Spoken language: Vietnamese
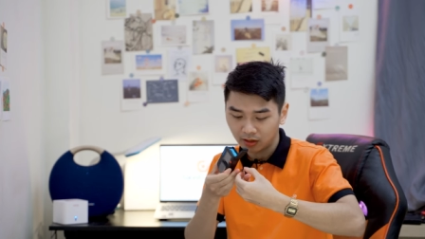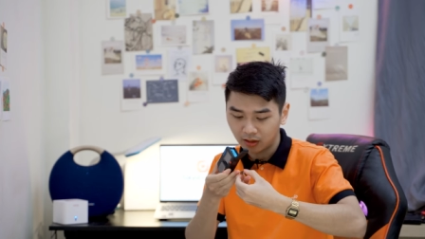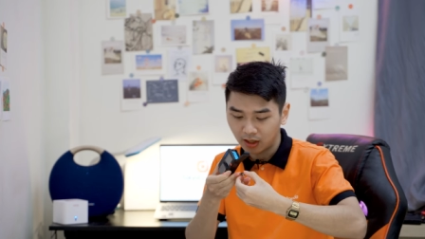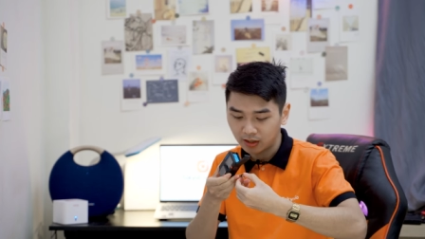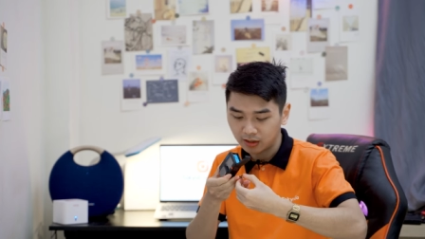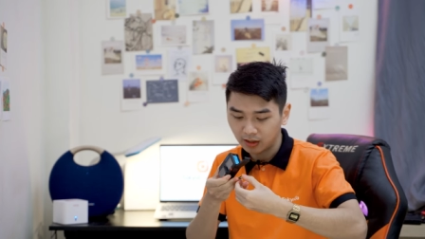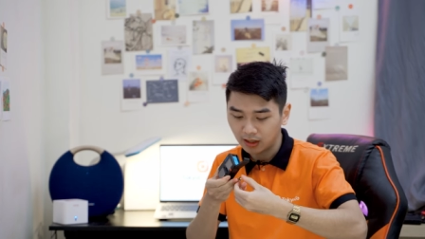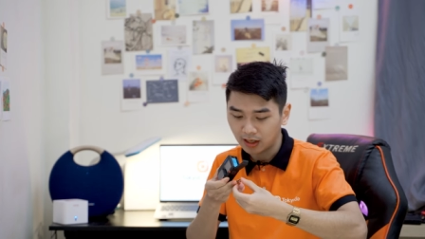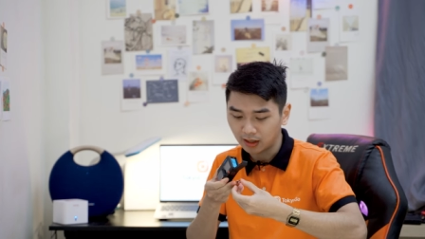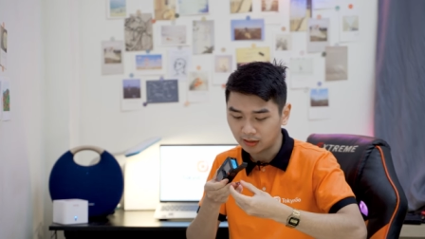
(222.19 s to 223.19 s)
Đấy
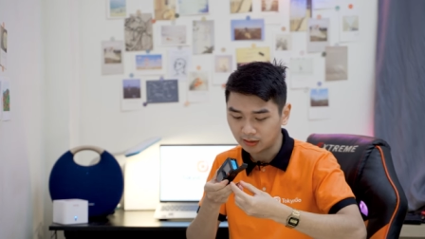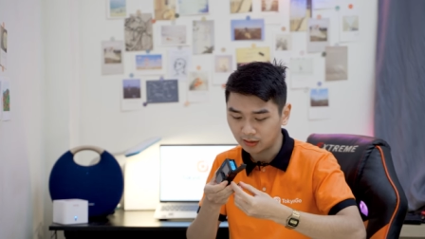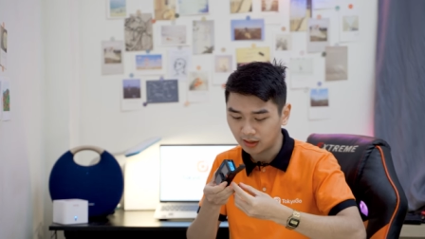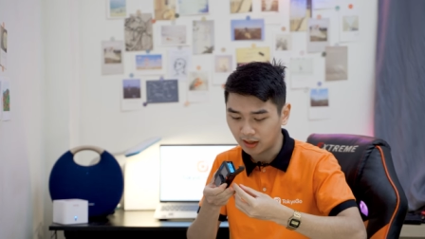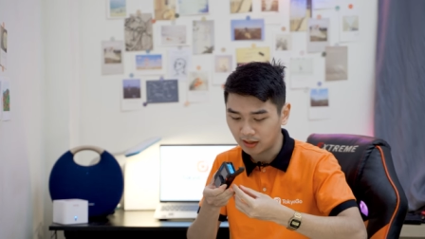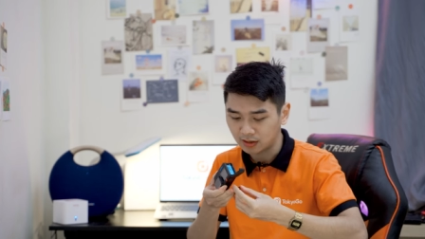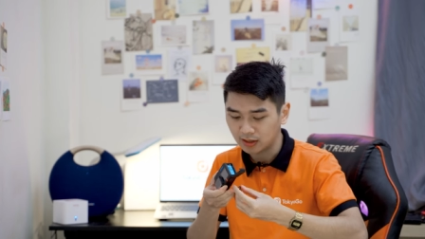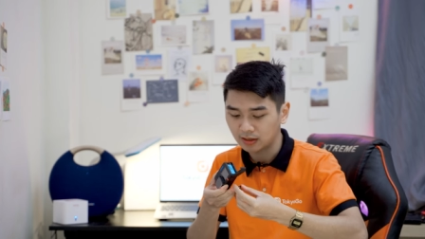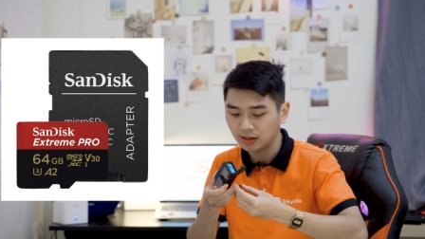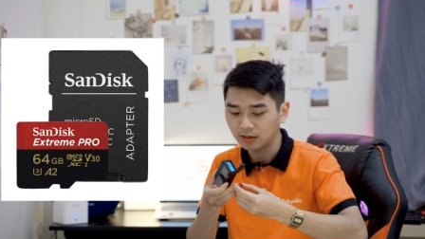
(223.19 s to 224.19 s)
chính là cái thẻ
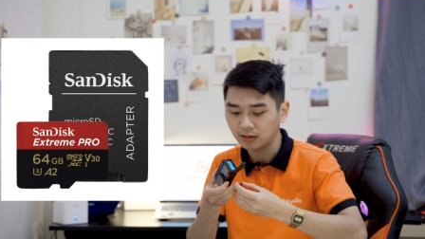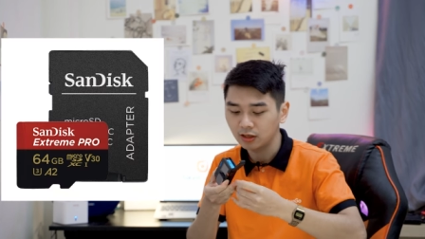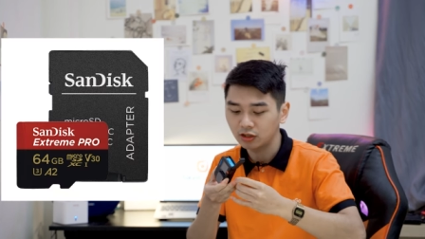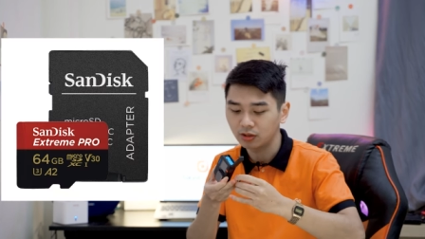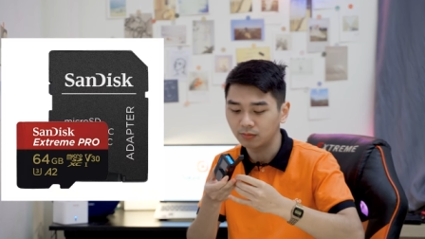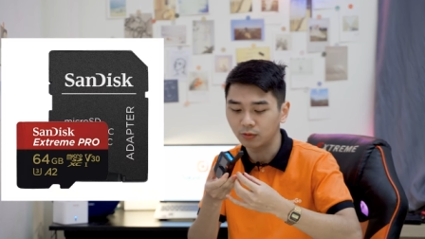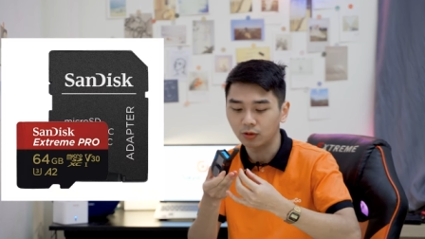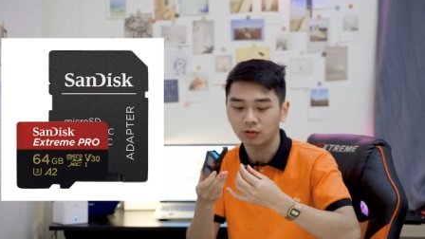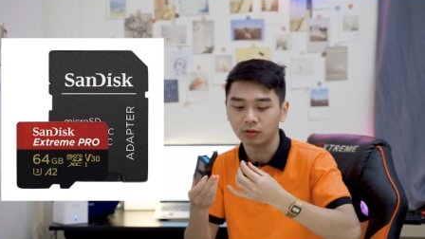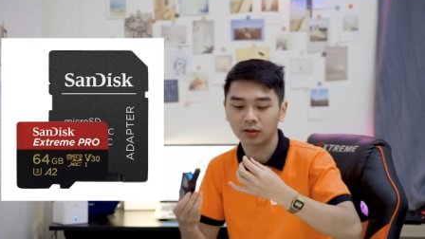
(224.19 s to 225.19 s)
SanDisk Extreme
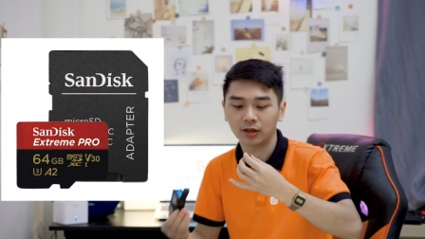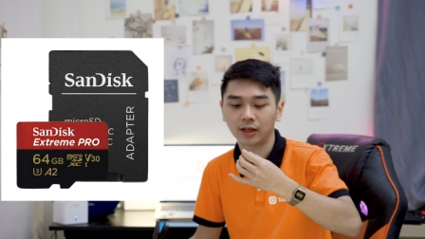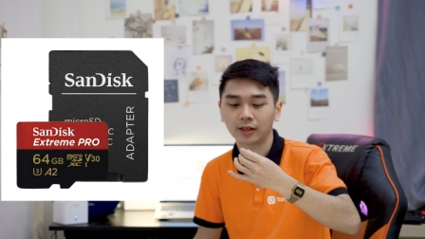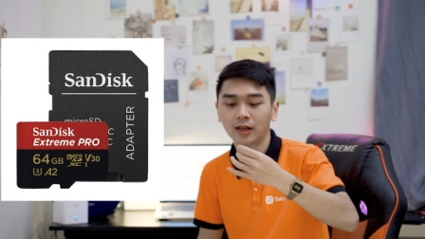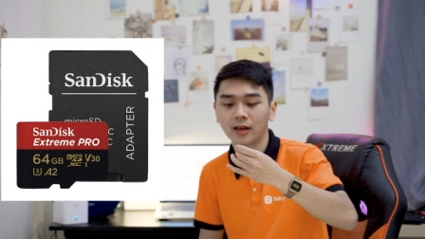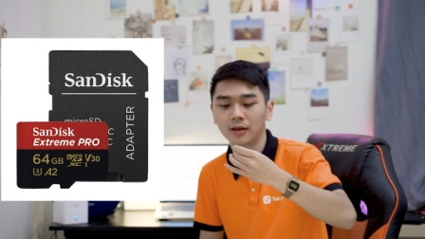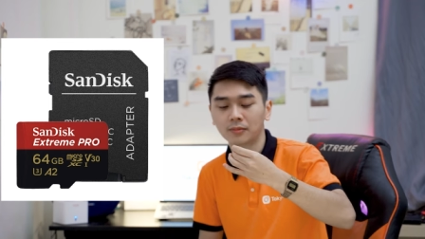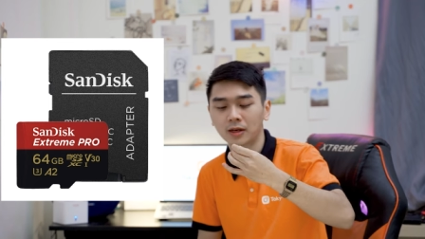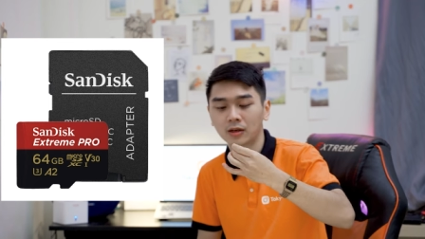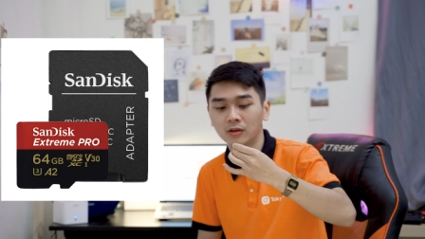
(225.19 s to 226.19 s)
Pro. Đấy, cái thẻ
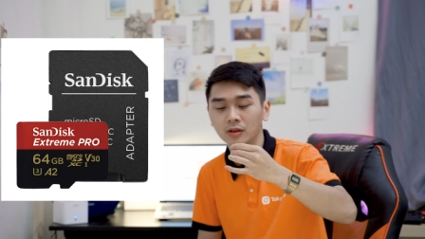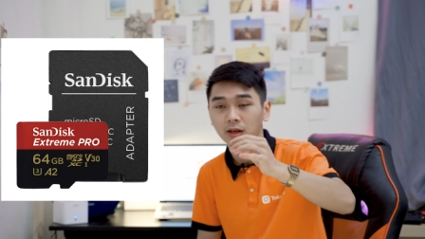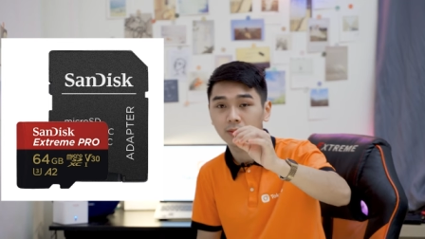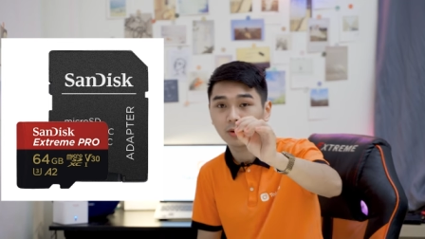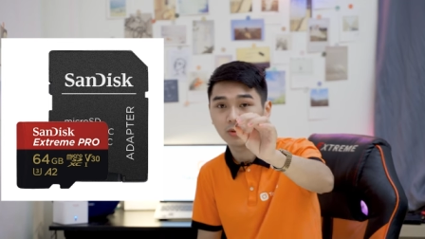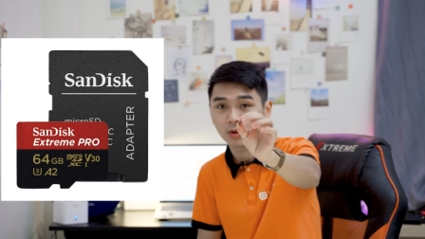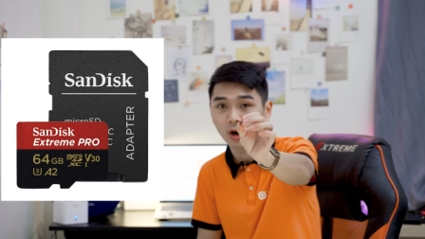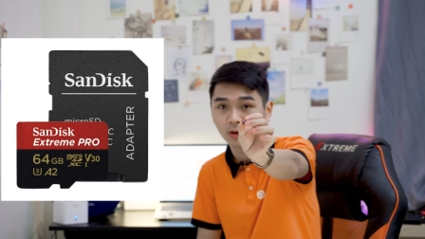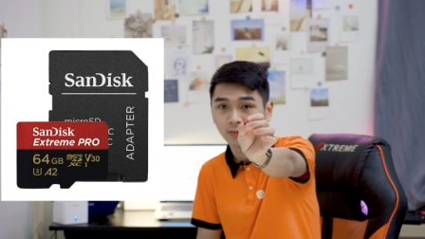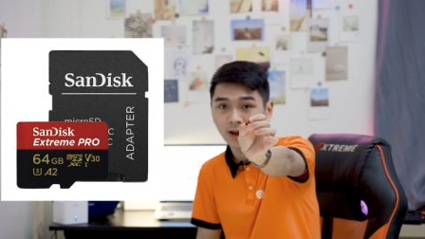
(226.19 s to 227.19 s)
mà có cái màu
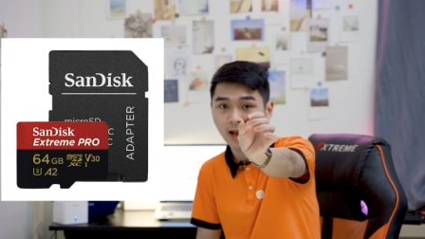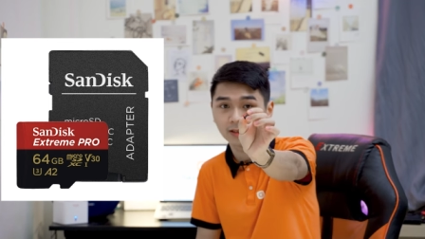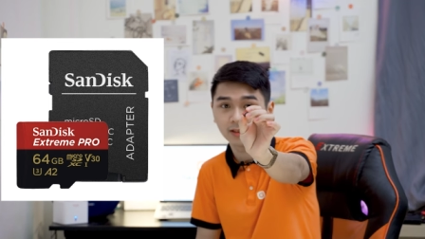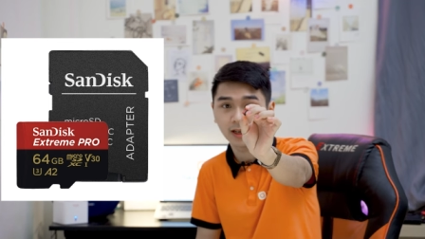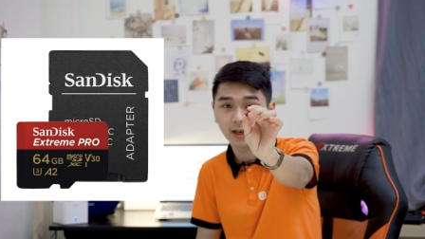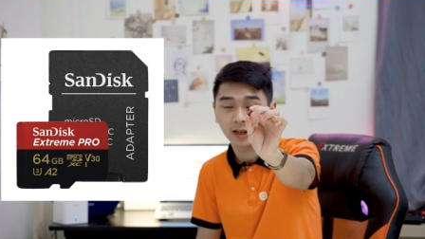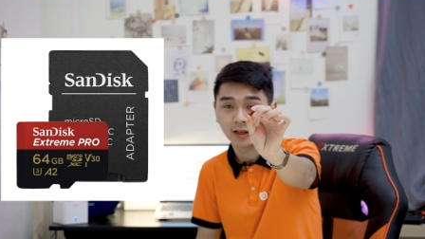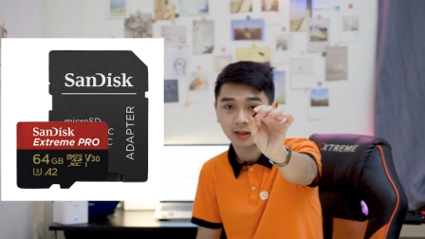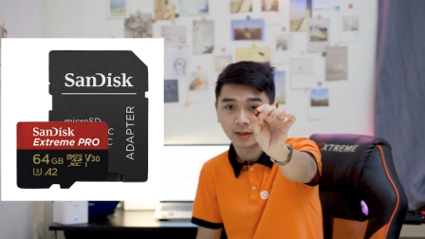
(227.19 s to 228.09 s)
đỏ vàng như thế này này.